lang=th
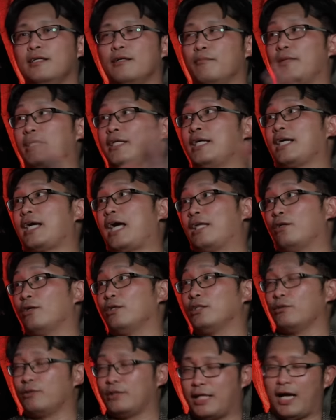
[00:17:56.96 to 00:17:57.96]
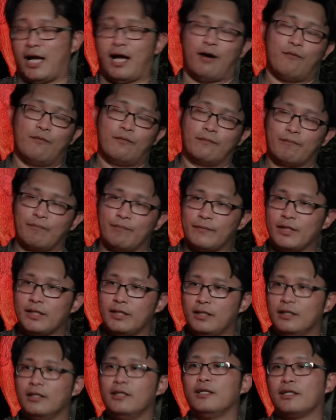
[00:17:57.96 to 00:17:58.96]
บรรยากาศตอนเช้าเช้า
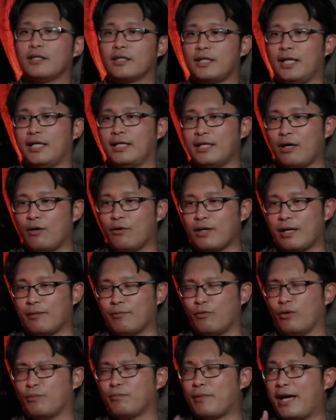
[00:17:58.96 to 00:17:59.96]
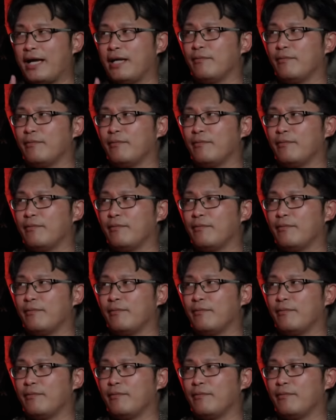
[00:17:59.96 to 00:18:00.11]
ขณะที่เขาขับรถไป